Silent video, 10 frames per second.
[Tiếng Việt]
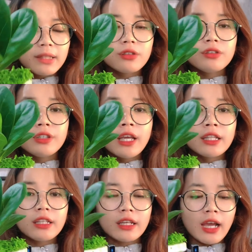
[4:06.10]
tự
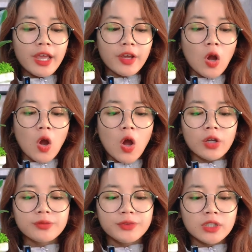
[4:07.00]
nhiên thì cây có
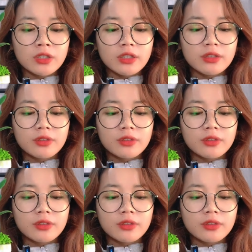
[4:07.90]
những